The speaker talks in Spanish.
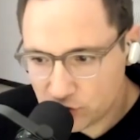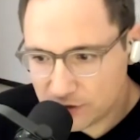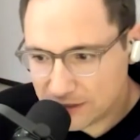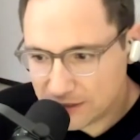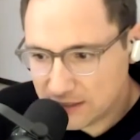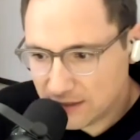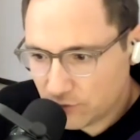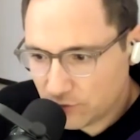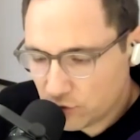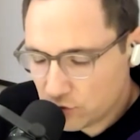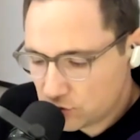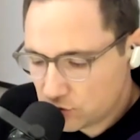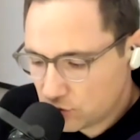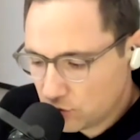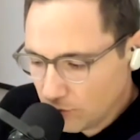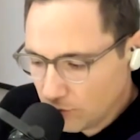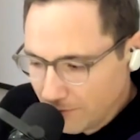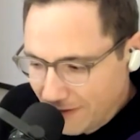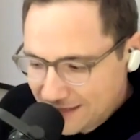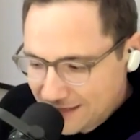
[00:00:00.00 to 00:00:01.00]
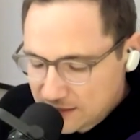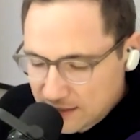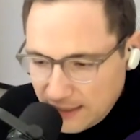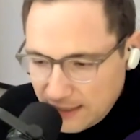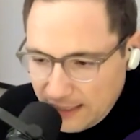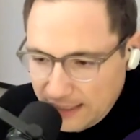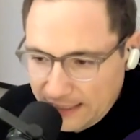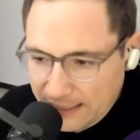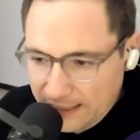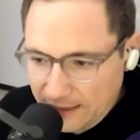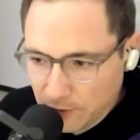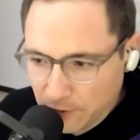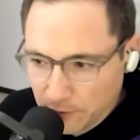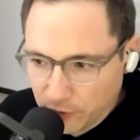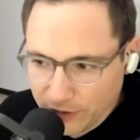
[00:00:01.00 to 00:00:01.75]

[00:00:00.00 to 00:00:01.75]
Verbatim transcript: nacemos con base en el equilibrio,